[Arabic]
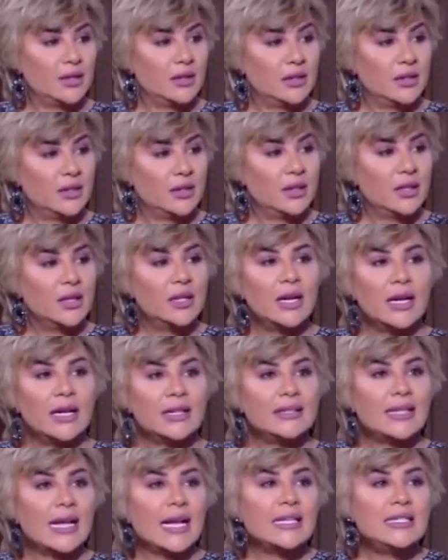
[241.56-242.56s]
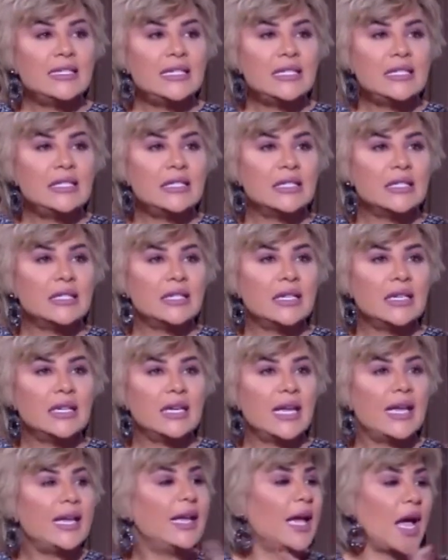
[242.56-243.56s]
اوكي تحديد
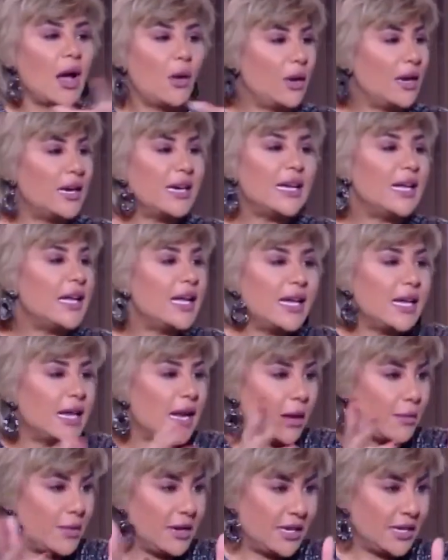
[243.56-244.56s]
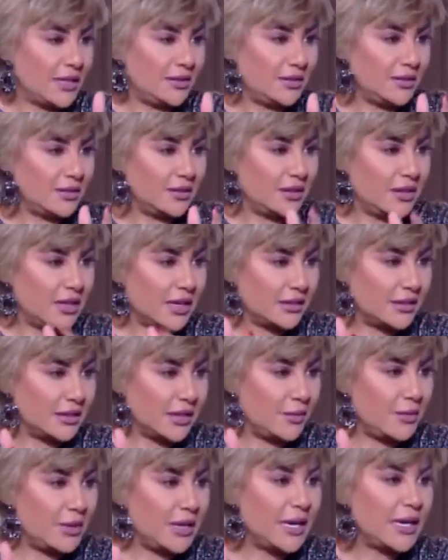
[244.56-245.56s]
ايه اولا ايه هي العمليات اللي
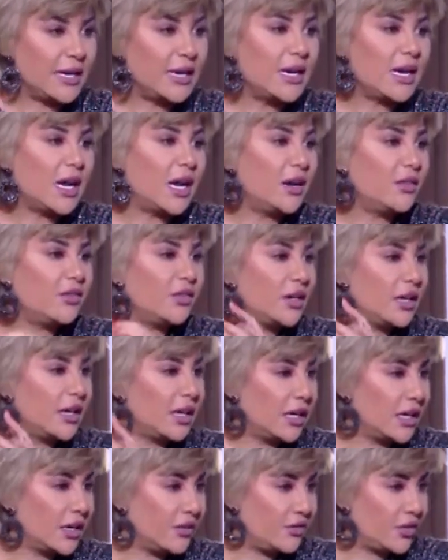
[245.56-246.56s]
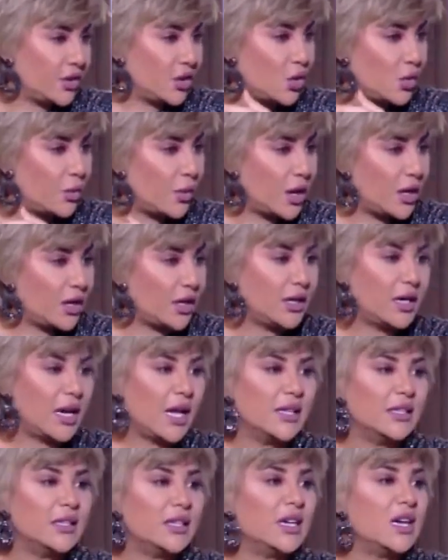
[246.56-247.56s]
هتتعمل ان انا اعرف ان احنا في الكبار احنا
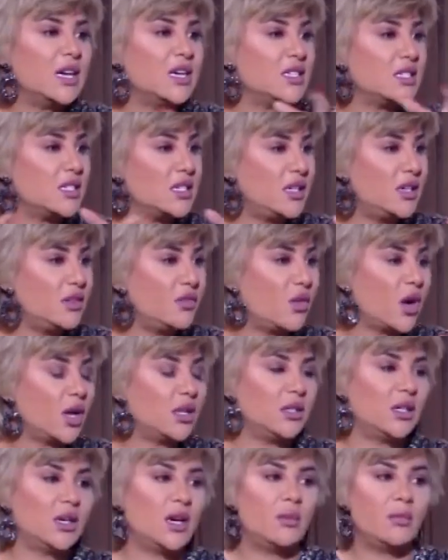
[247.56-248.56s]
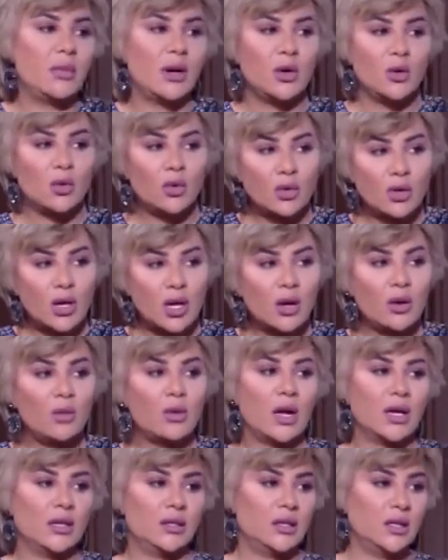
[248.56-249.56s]
عندنا السليب وعندنا البالونه
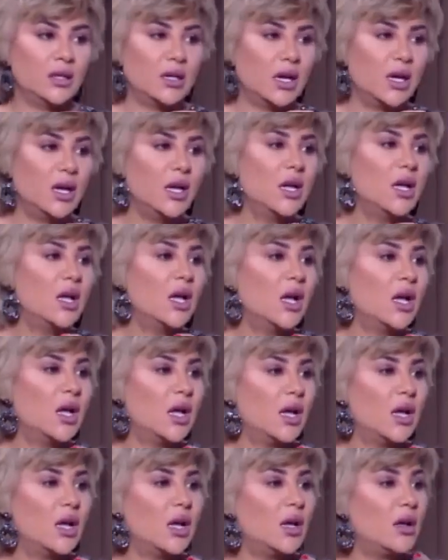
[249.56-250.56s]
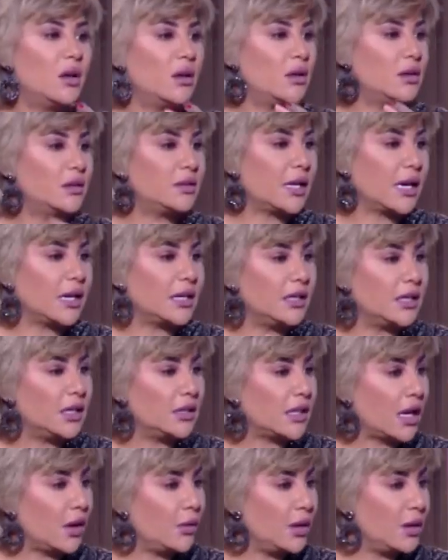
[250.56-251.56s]
وعندنا آه، آه،
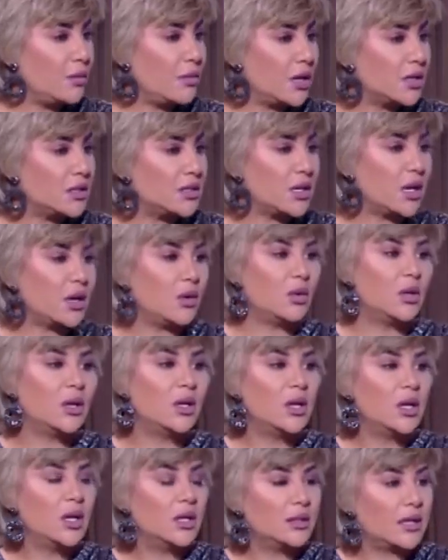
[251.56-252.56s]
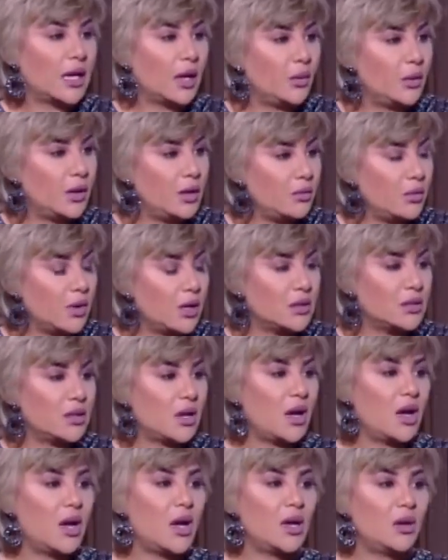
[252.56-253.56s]
تغيير تحويل مس... آه، تحويل
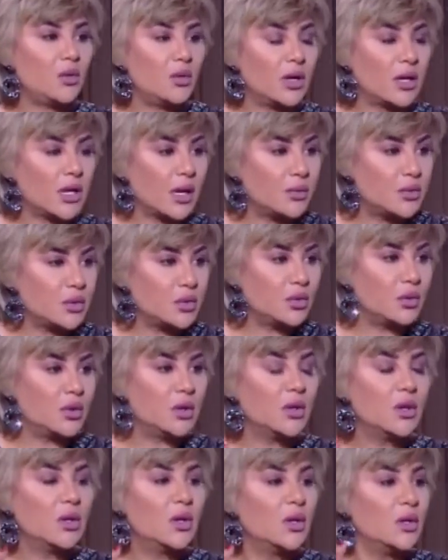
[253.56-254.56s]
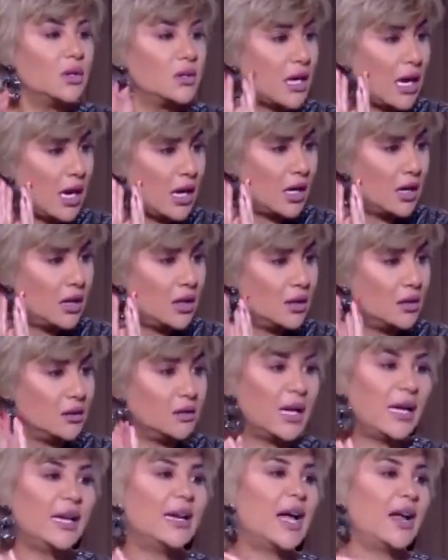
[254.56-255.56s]
مسار والكبسول صح صح
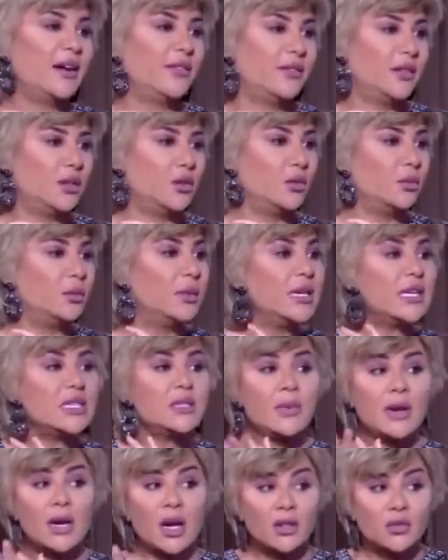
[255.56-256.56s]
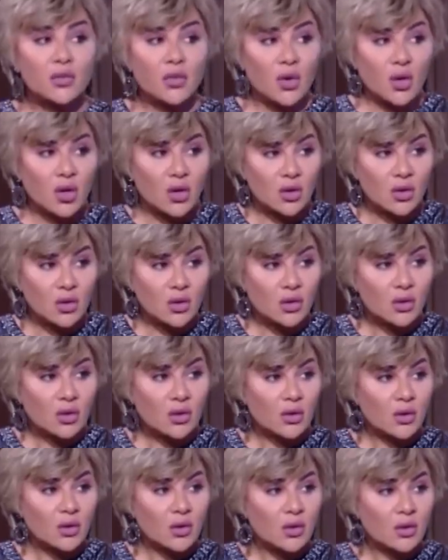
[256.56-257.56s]
ده احنا عارفين صح. بالنسبه للاطفال
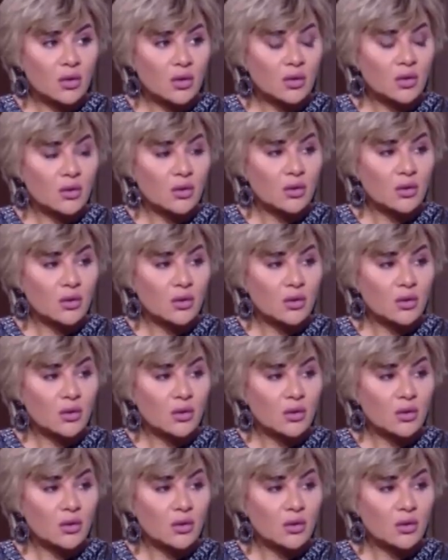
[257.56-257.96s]
70 80% من